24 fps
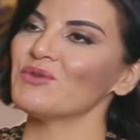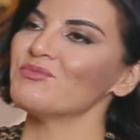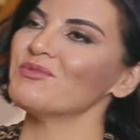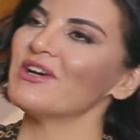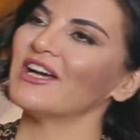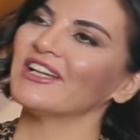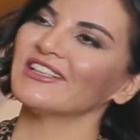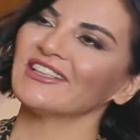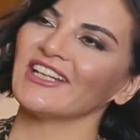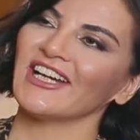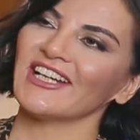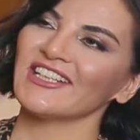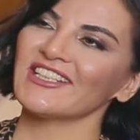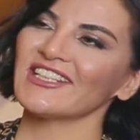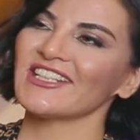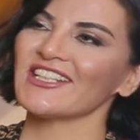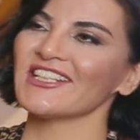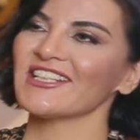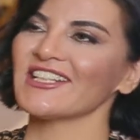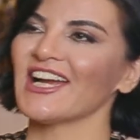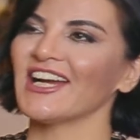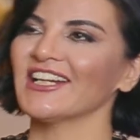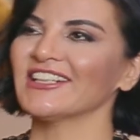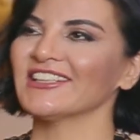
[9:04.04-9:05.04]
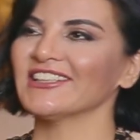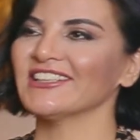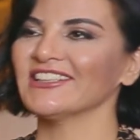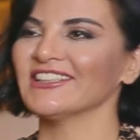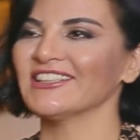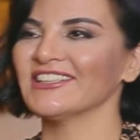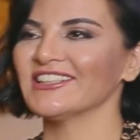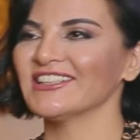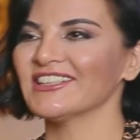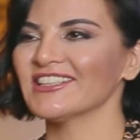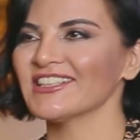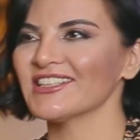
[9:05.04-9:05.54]
Ben aşk
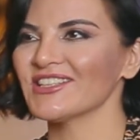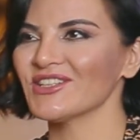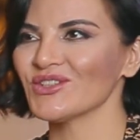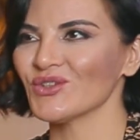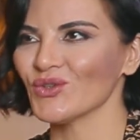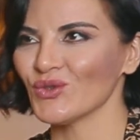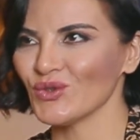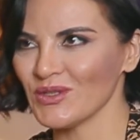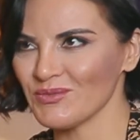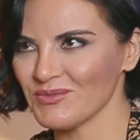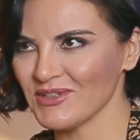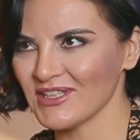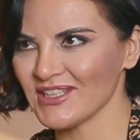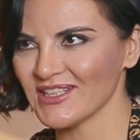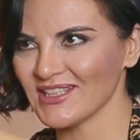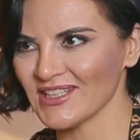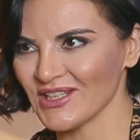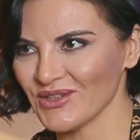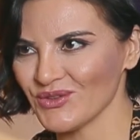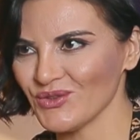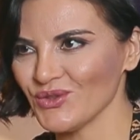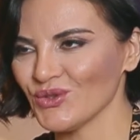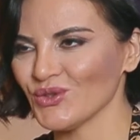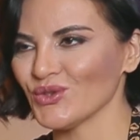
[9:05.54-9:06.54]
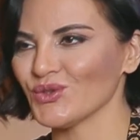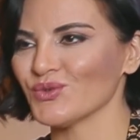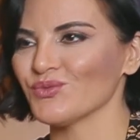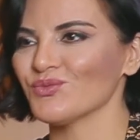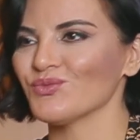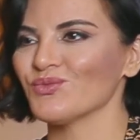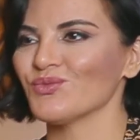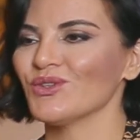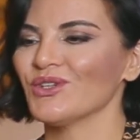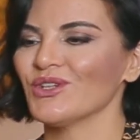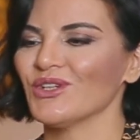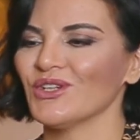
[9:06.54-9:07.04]
şarkıları söylemeyi
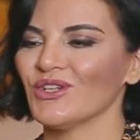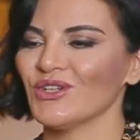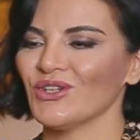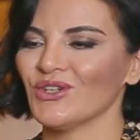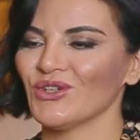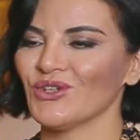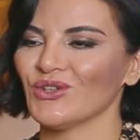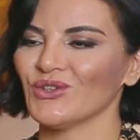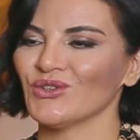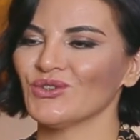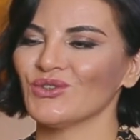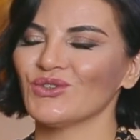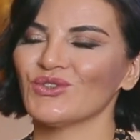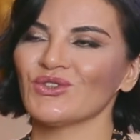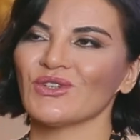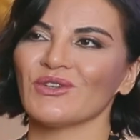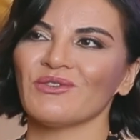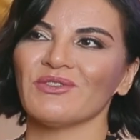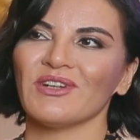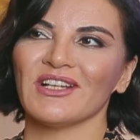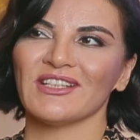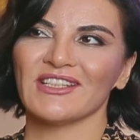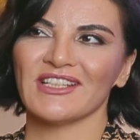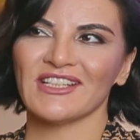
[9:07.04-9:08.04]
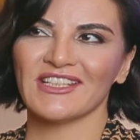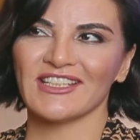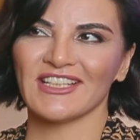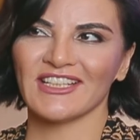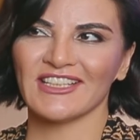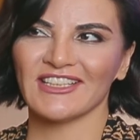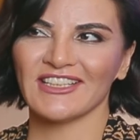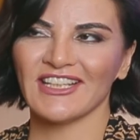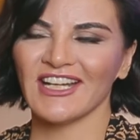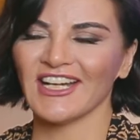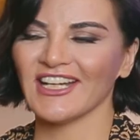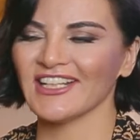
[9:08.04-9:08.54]
seviyorum. Oldukça fazla
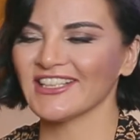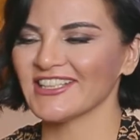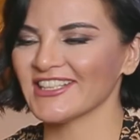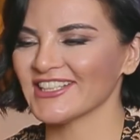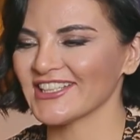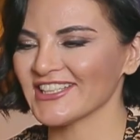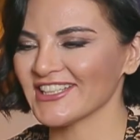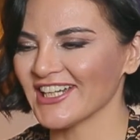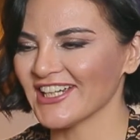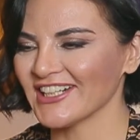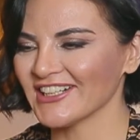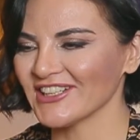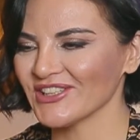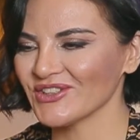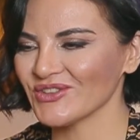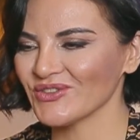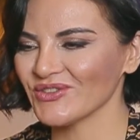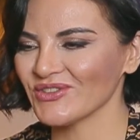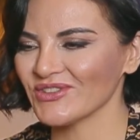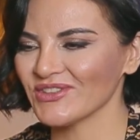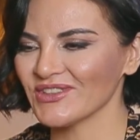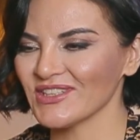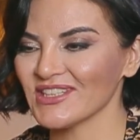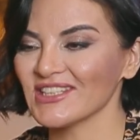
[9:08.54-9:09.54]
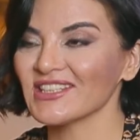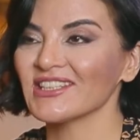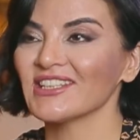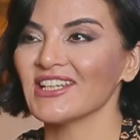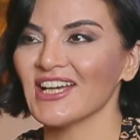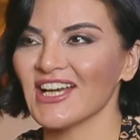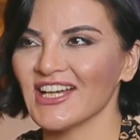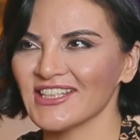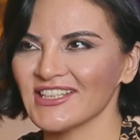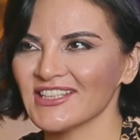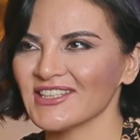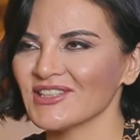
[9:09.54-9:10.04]
sayıda aşk şarkısı
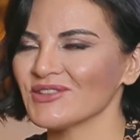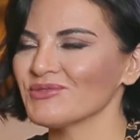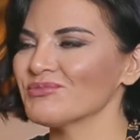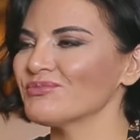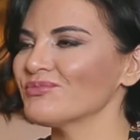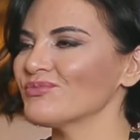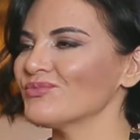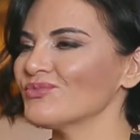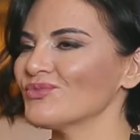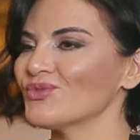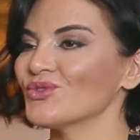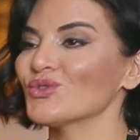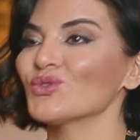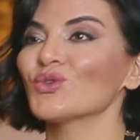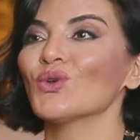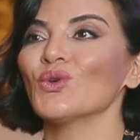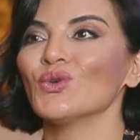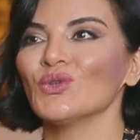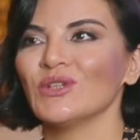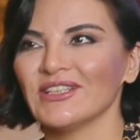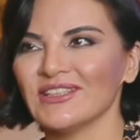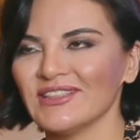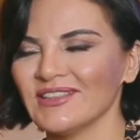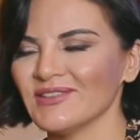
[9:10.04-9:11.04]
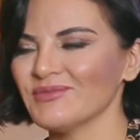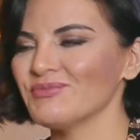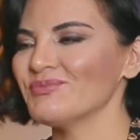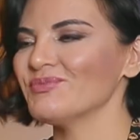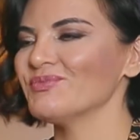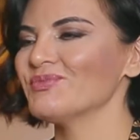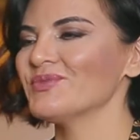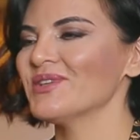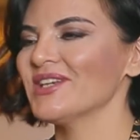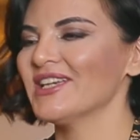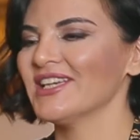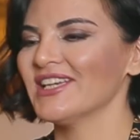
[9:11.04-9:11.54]
yazdım, söyledim.
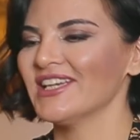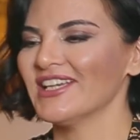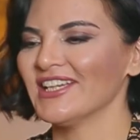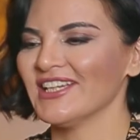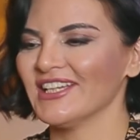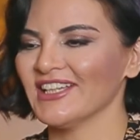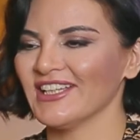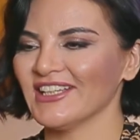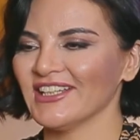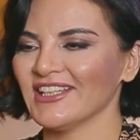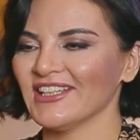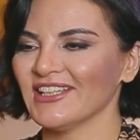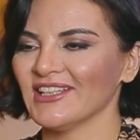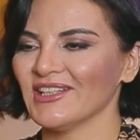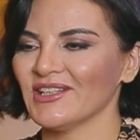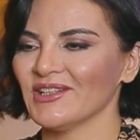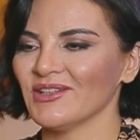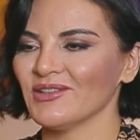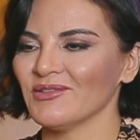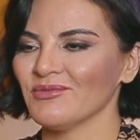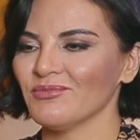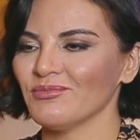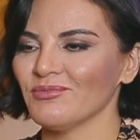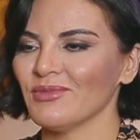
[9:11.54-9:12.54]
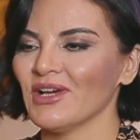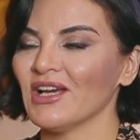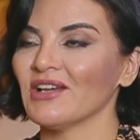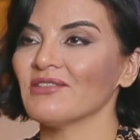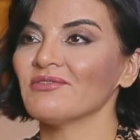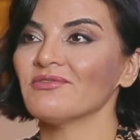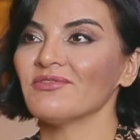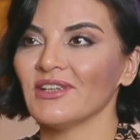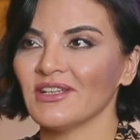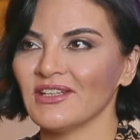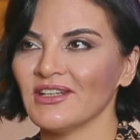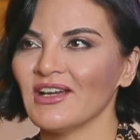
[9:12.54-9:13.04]
Ee,
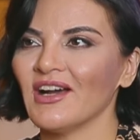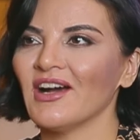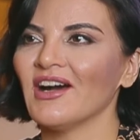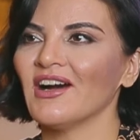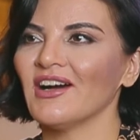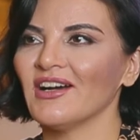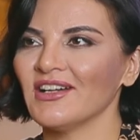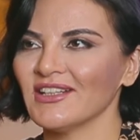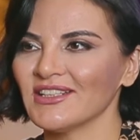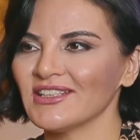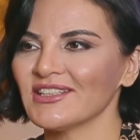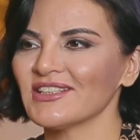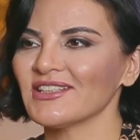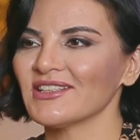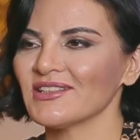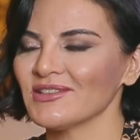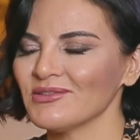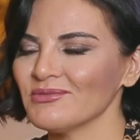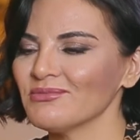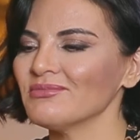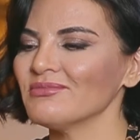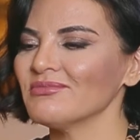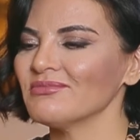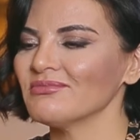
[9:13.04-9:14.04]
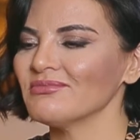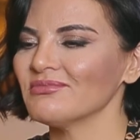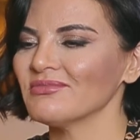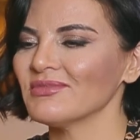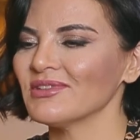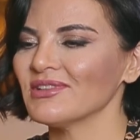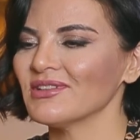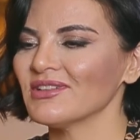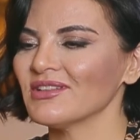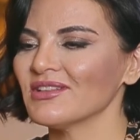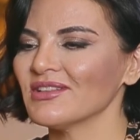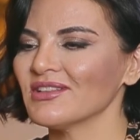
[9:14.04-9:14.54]
ben fena aşığım
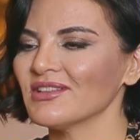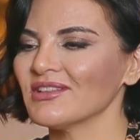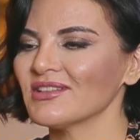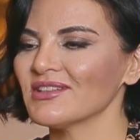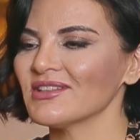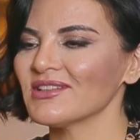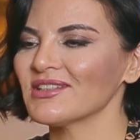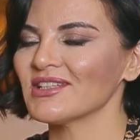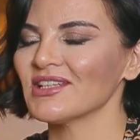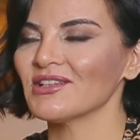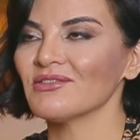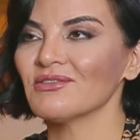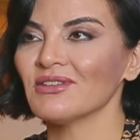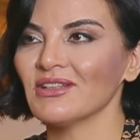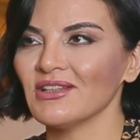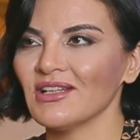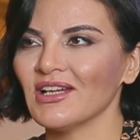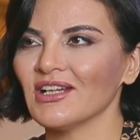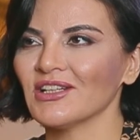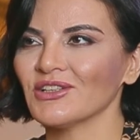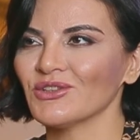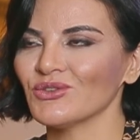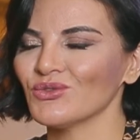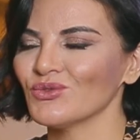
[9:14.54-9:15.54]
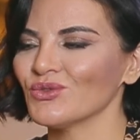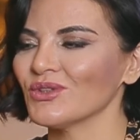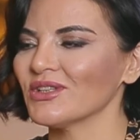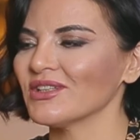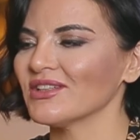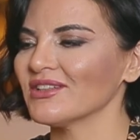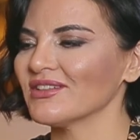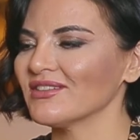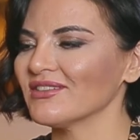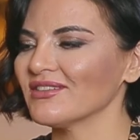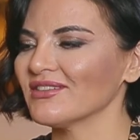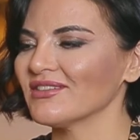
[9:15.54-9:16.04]
ee, sevgililer gününe
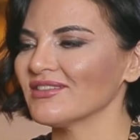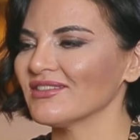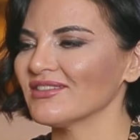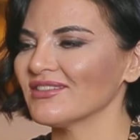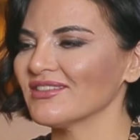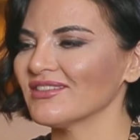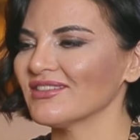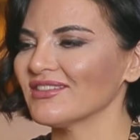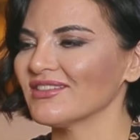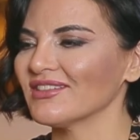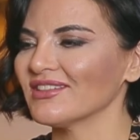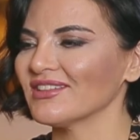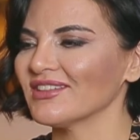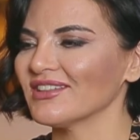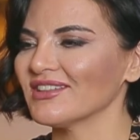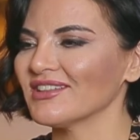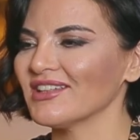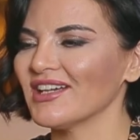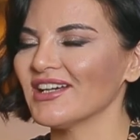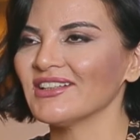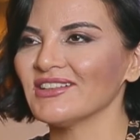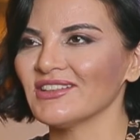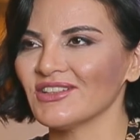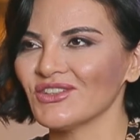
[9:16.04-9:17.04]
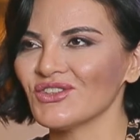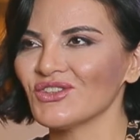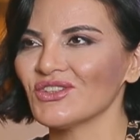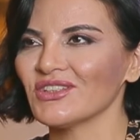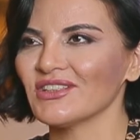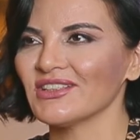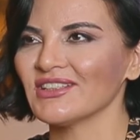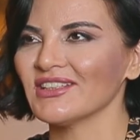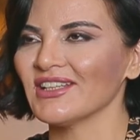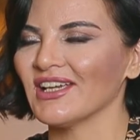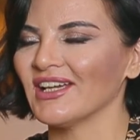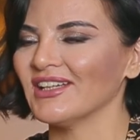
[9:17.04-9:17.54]
e, e,
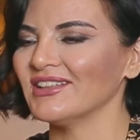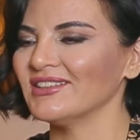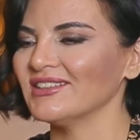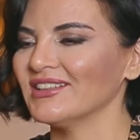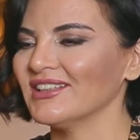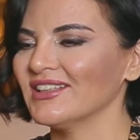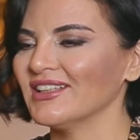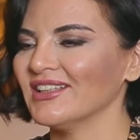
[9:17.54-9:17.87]
yaklaşırken